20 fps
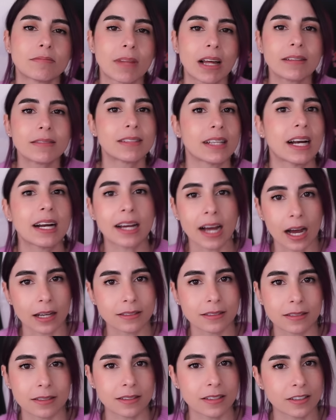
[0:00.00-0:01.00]
tanti
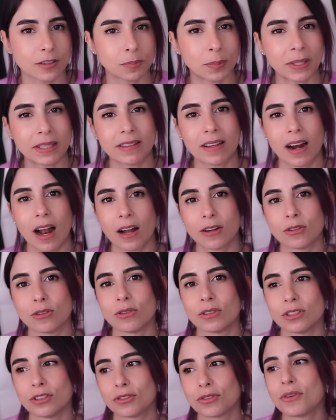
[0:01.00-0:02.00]
ragazzi si
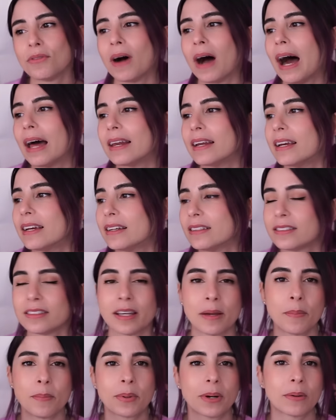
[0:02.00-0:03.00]
aspetteranno di trovare
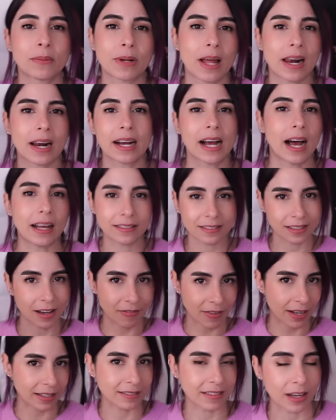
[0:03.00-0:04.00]
sempre una ragazza
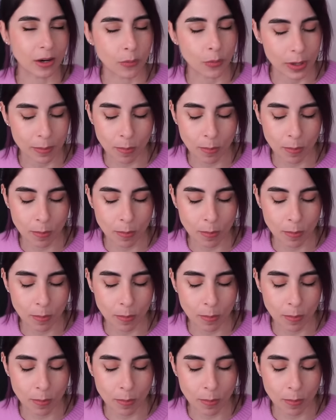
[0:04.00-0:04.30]
fatta in quel